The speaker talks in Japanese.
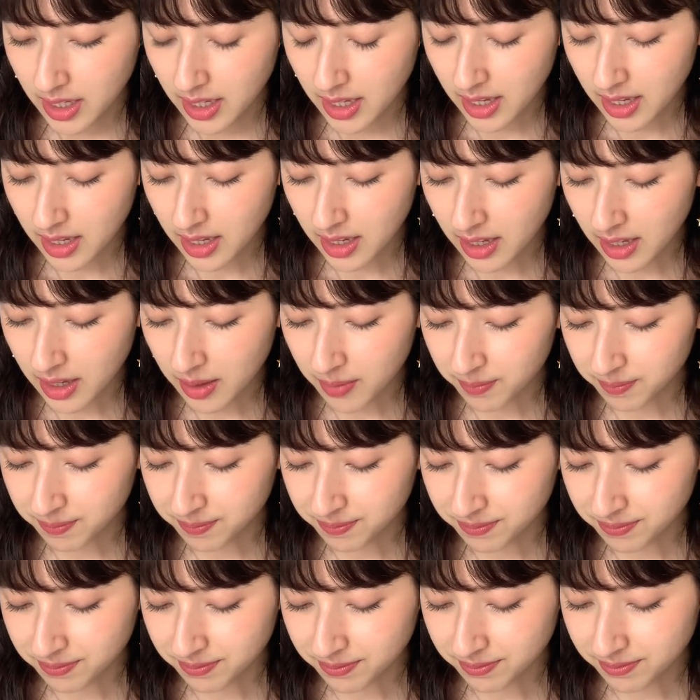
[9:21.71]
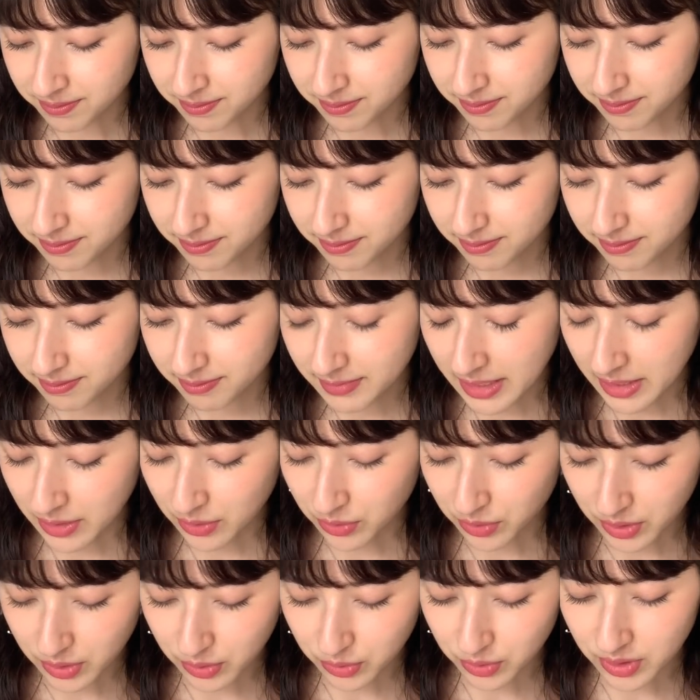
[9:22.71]
えー、何
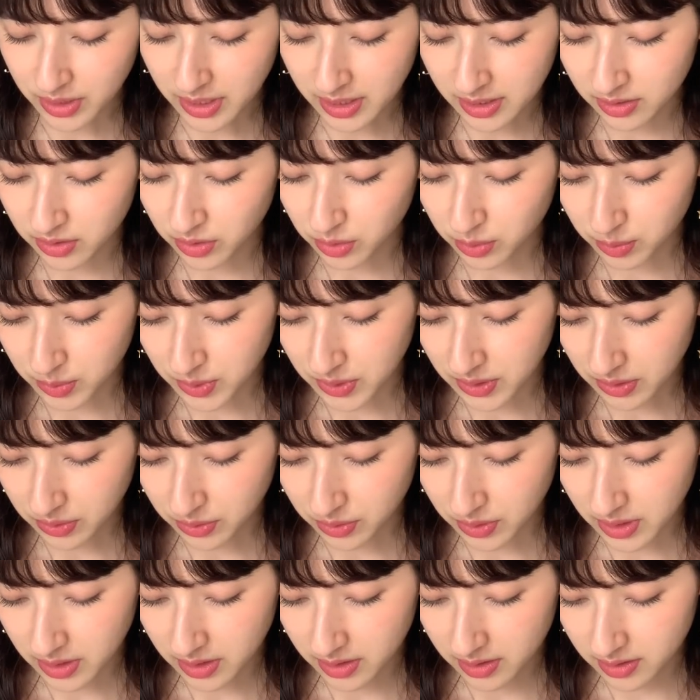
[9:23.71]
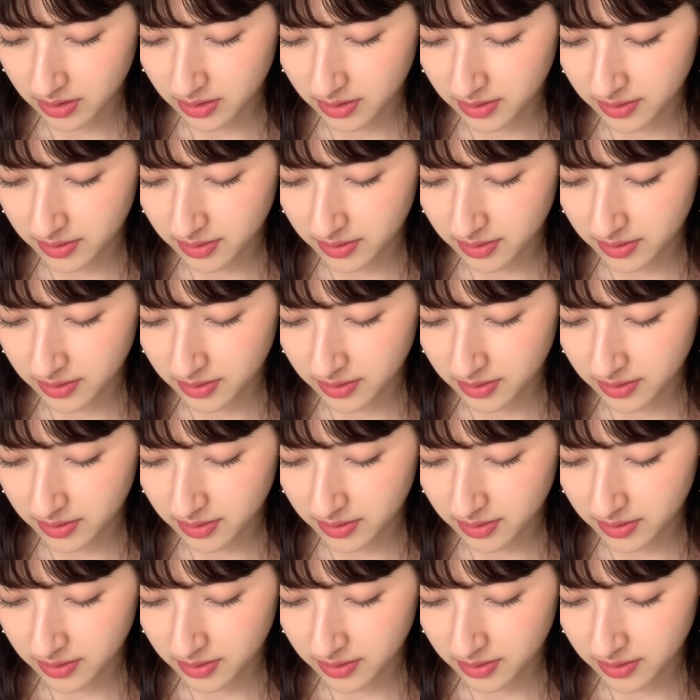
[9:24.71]
これこれ何て読むんだこれ」